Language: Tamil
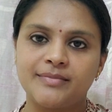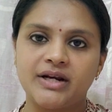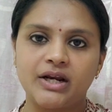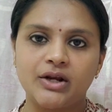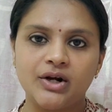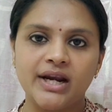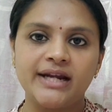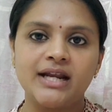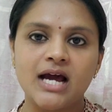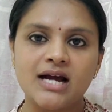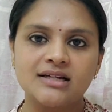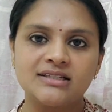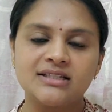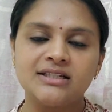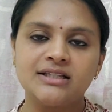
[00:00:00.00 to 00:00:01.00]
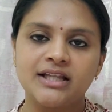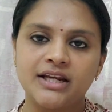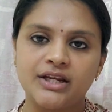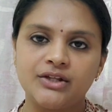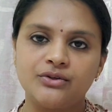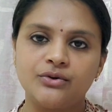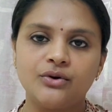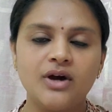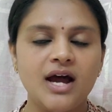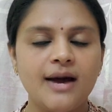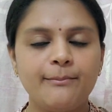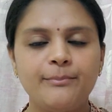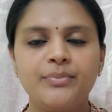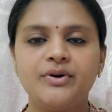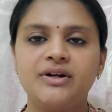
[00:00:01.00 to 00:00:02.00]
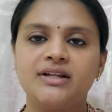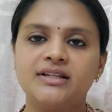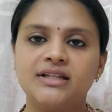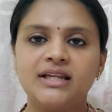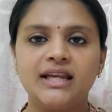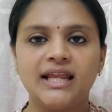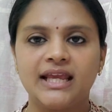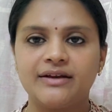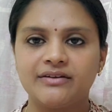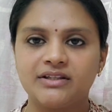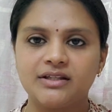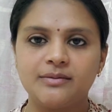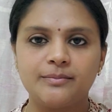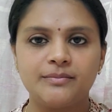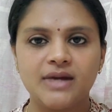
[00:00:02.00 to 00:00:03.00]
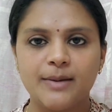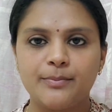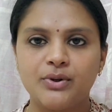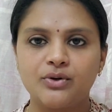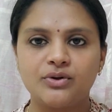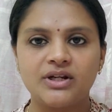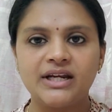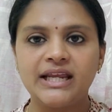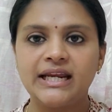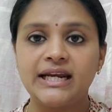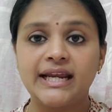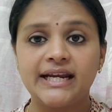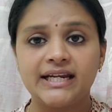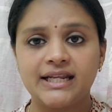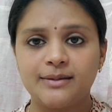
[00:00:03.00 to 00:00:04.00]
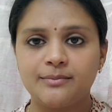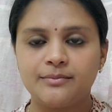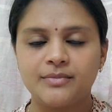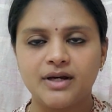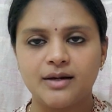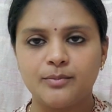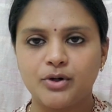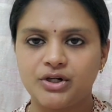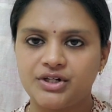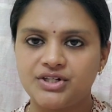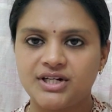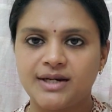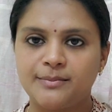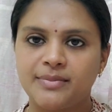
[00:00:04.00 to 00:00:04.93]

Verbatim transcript: ரெகுலேட் ஆகுதுன்னு தெரியுதோ அப்போ வந்து நீங்கள் வந்து அப்போ கூட நீங்கள் நைட் டைம் பாட்டி ட்ரைன்